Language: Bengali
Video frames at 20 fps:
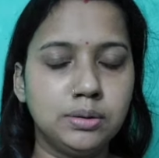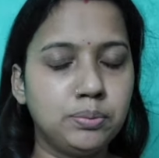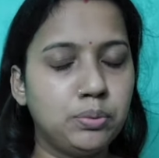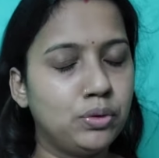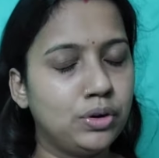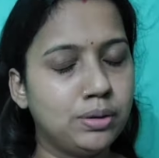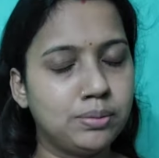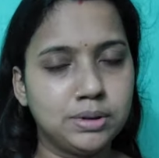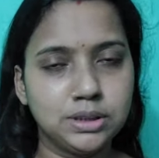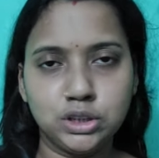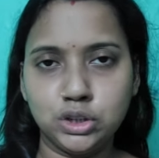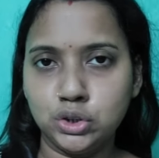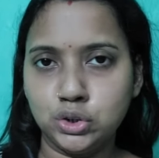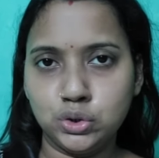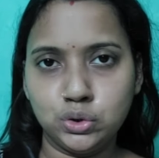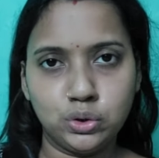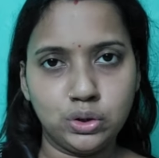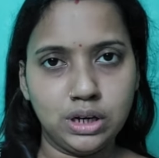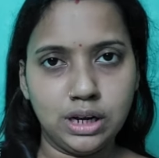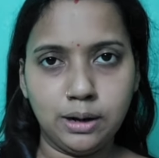পোনা মাছের
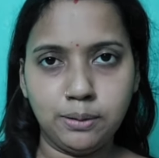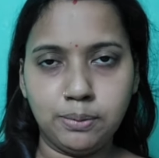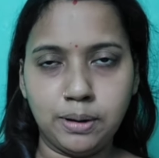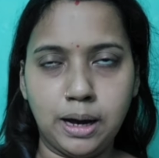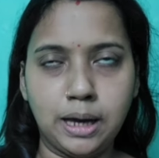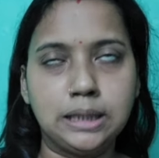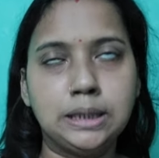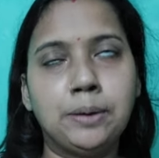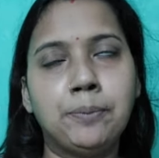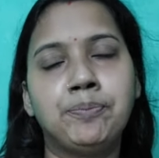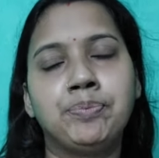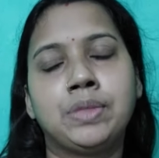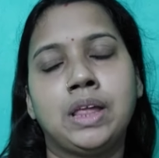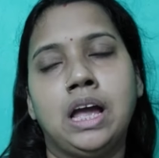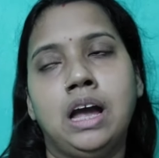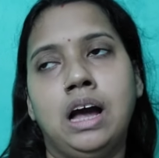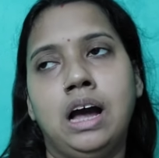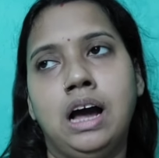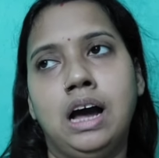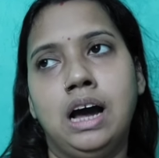ঝোল আর ভাত
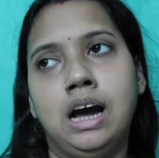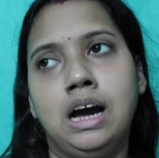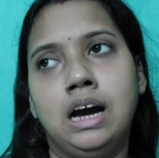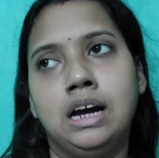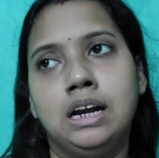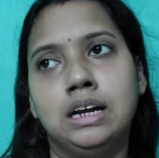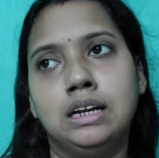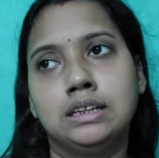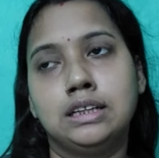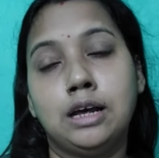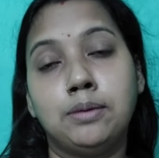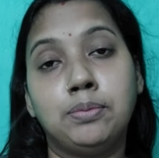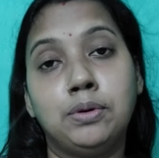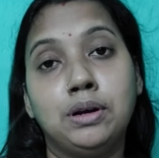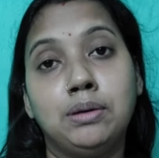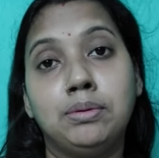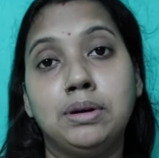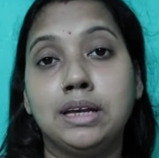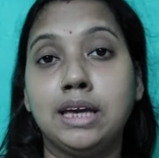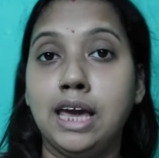আর তারপর
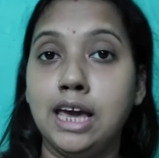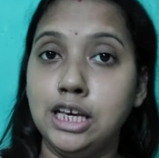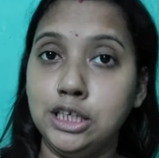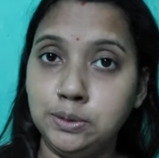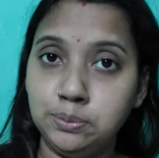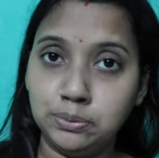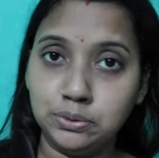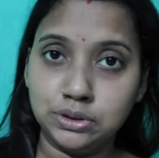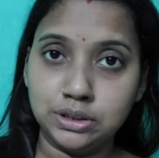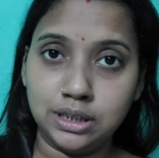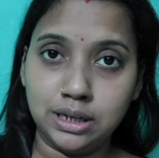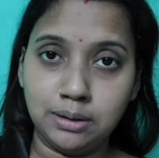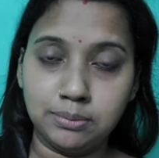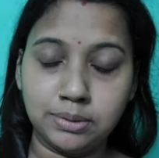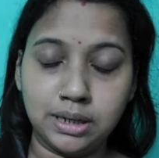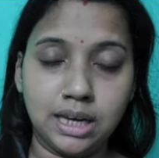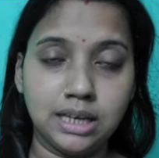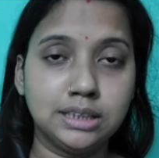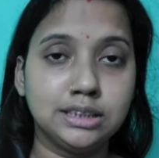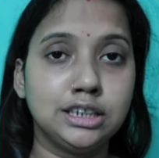আবার গ্যাস মুছলাম
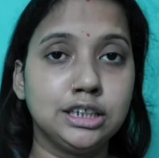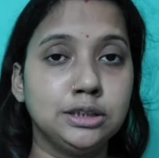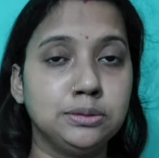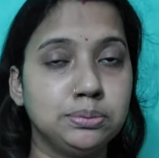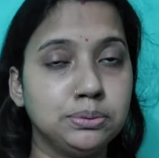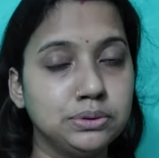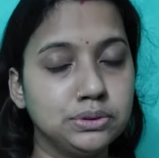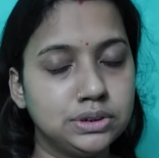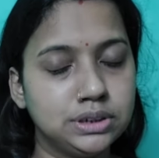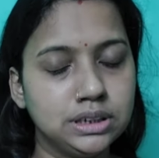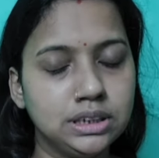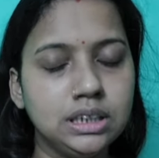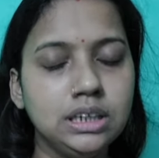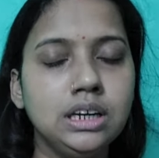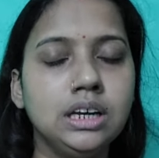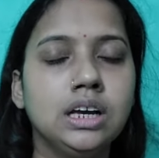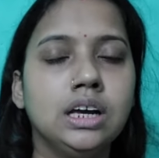গ্যাস ট্যাস মুছে